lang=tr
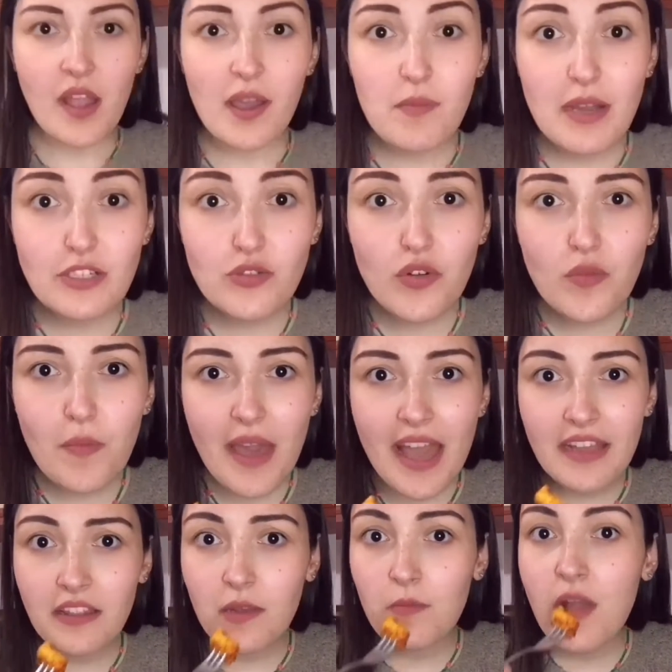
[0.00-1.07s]
Ay ben çok
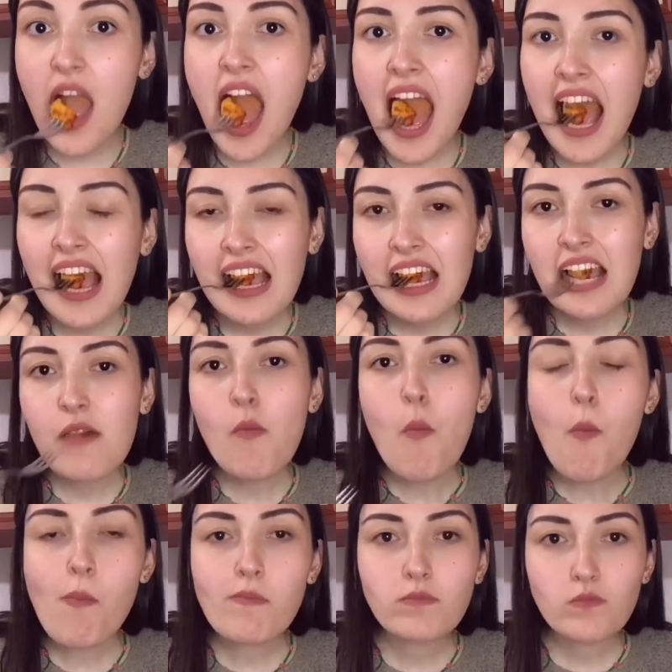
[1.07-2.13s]
beğendim.
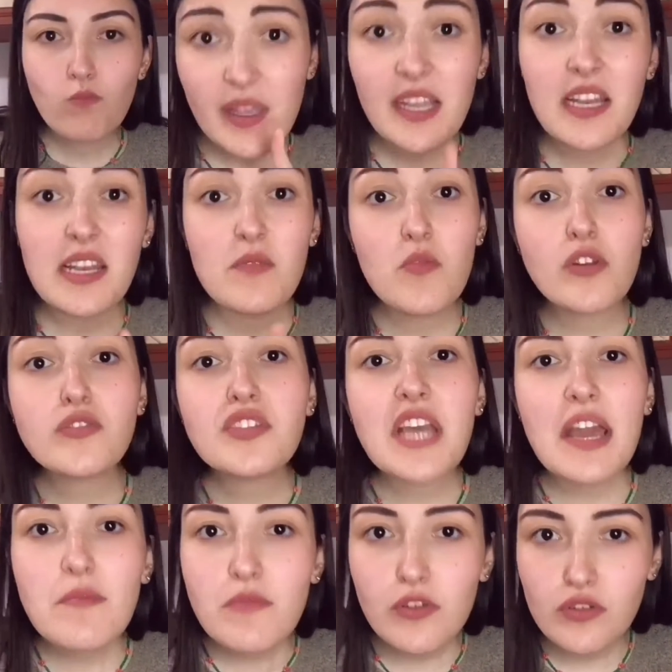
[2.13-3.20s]
Limon
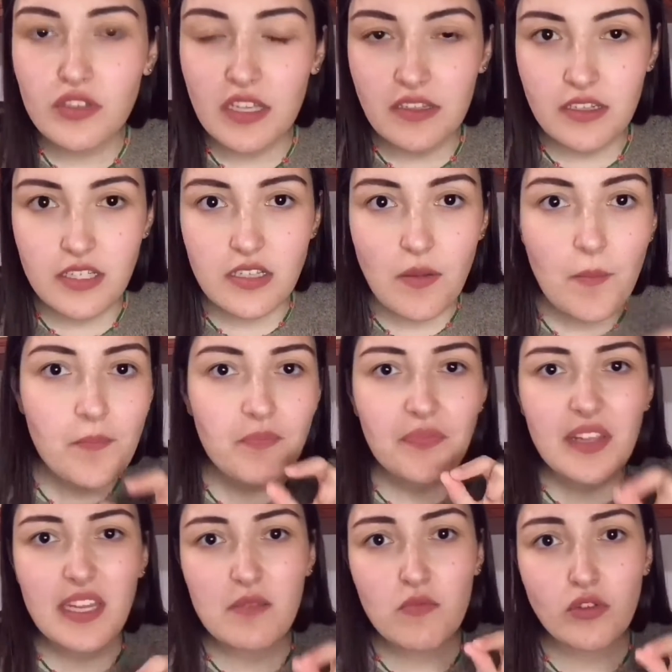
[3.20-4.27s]
sevmiyorsanız
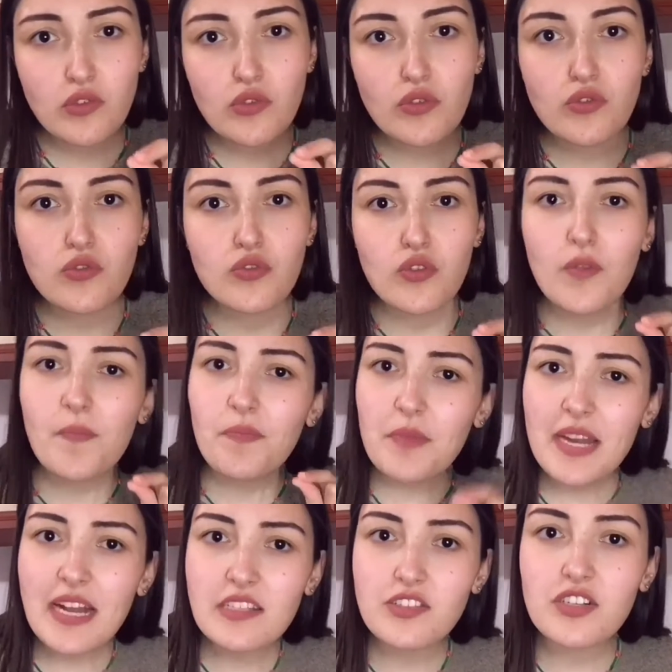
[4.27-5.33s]
Limon sosunu
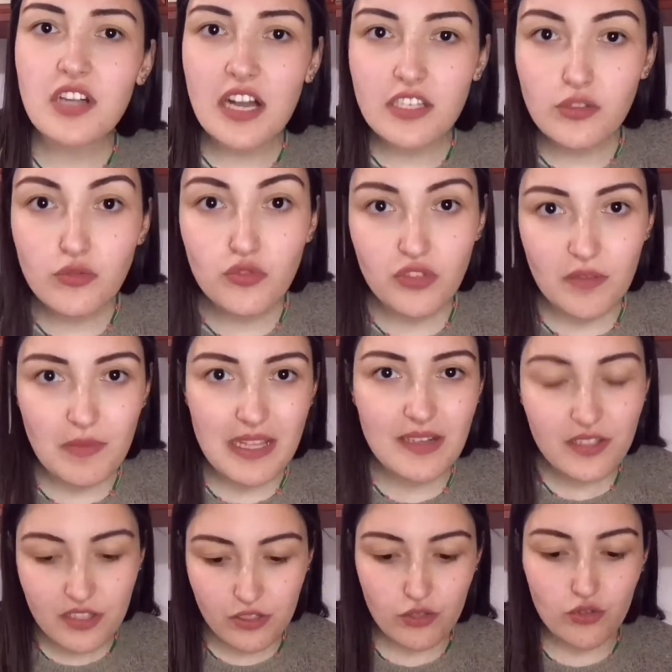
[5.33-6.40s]
birazcık az
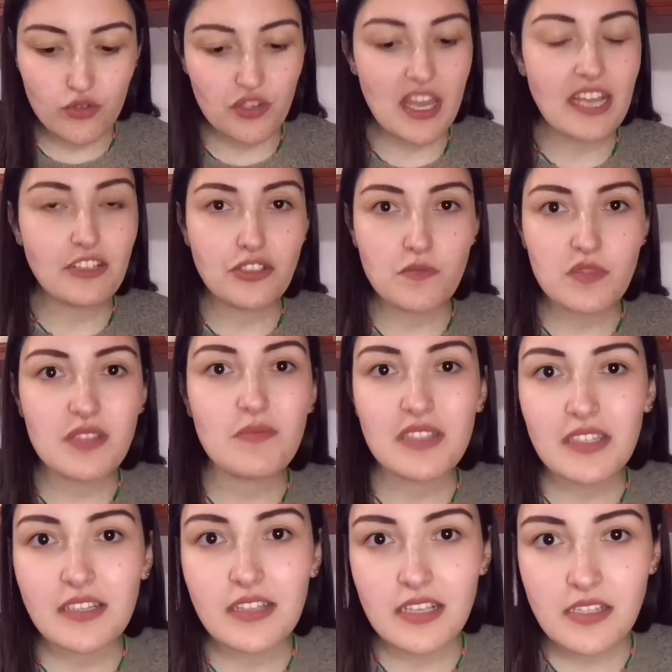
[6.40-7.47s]
tutabilirsiniz çünkü ekşimsi
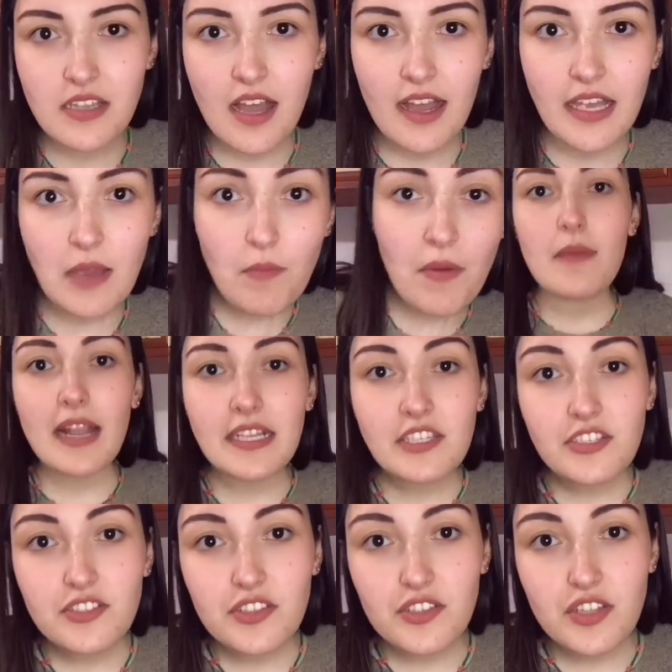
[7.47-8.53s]
bir tada sahip. Ben
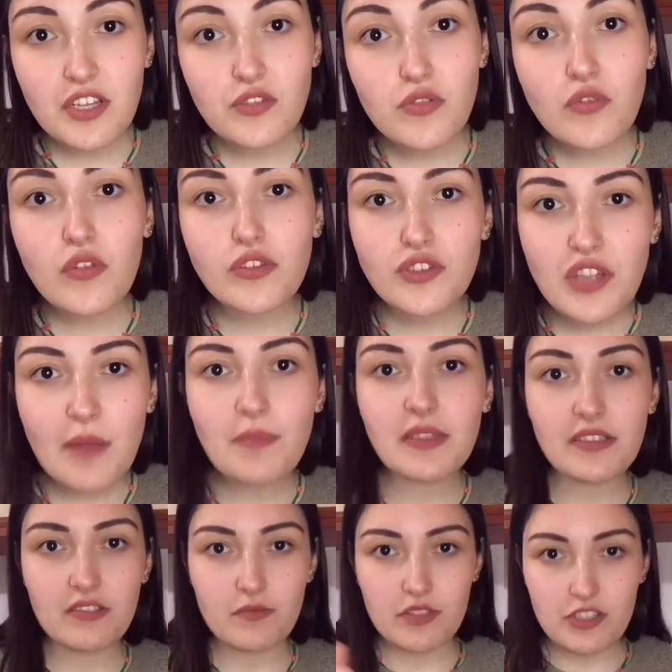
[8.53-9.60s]
kişnişten çok
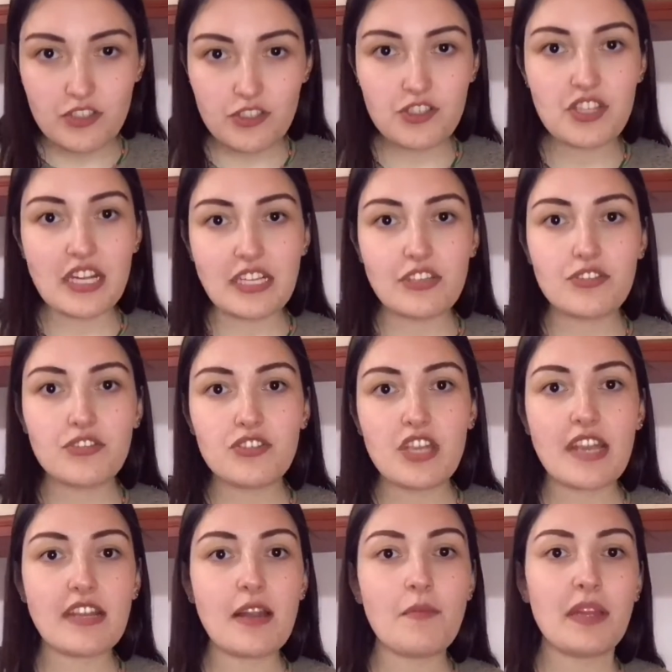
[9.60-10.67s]
hoşlanmadığım için içine
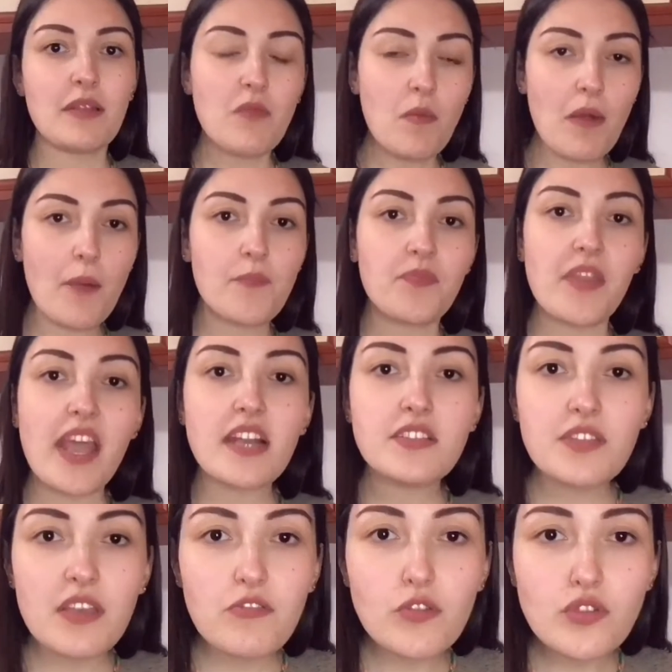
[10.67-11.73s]
kişniş eklemedim ama eğer
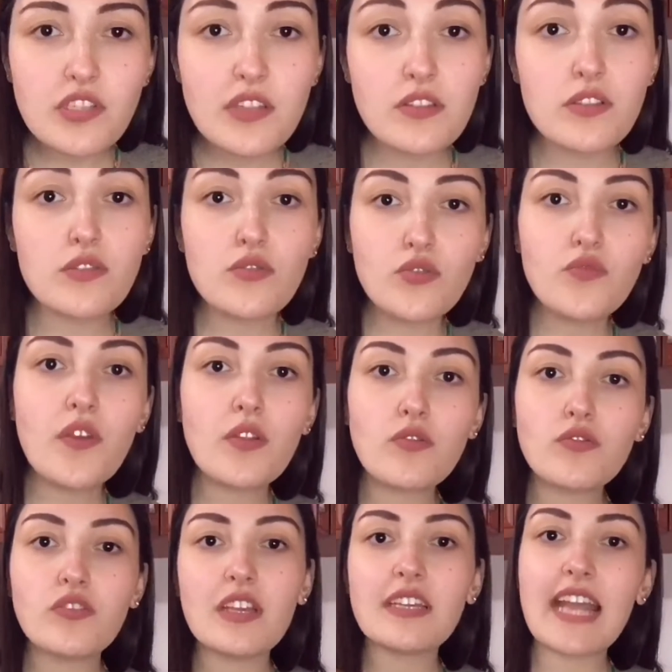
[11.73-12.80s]
seviyorsanız lütfen
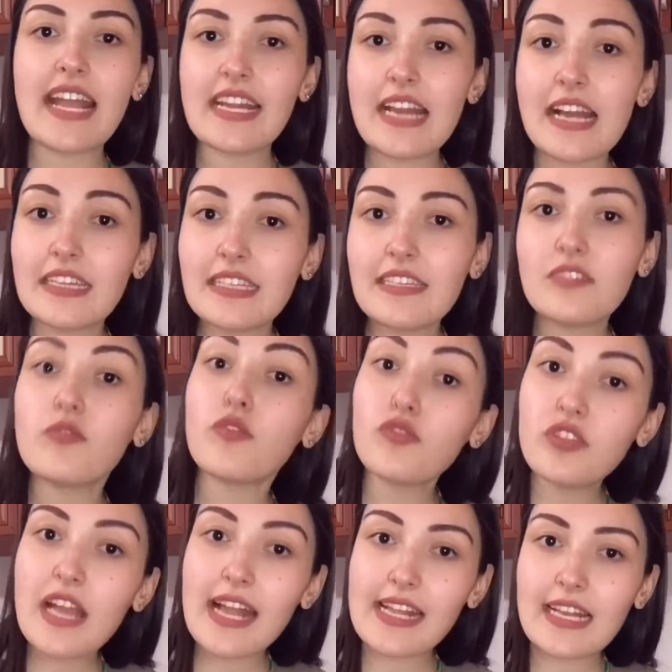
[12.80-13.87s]
onunla renklendirin,
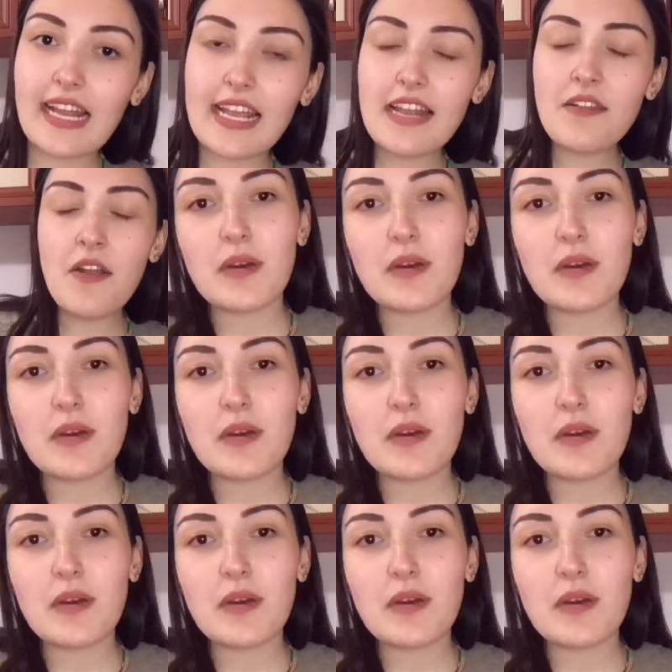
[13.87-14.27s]
onu da ekleyin.